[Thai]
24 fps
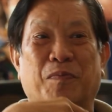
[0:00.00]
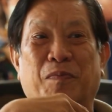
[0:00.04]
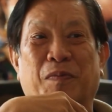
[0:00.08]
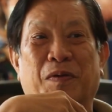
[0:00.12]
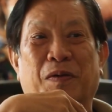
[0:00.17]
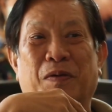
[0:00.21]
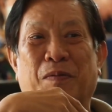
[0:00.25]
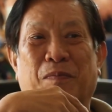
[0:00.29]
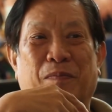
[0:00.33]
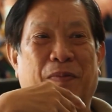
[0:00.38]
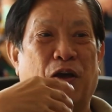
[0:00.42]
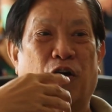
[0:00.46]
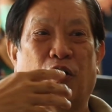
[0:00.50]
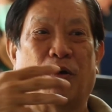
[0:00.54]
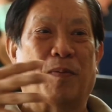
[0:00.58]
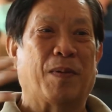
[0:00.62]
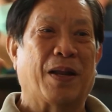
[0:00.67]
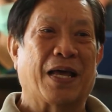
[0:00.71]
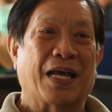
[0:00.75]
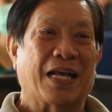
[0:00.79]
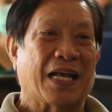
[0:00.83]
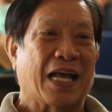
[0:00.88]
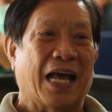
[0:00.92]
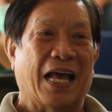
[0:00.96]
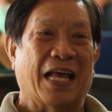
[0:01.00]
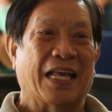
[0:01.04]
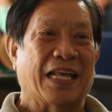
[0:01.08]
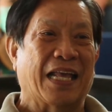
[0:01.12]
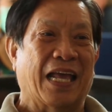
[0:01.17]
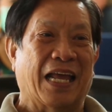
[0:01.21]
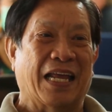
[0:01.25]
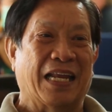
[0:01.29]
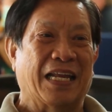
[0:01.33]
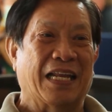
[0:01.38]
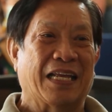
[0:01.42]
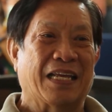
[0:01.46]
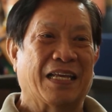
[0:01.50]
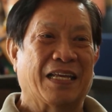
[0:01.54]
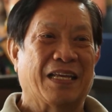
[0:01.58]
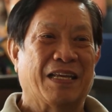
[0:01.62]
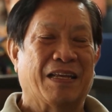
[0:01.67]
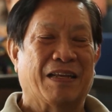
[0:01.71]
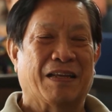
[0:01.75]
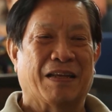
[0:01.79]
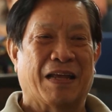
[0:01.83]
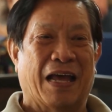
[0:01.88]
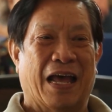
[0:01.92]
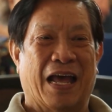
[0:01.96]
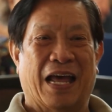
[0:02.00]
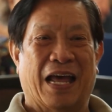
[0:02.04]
อัปเดตหน่อยดีกว่าจากคุณหมิมค่ะ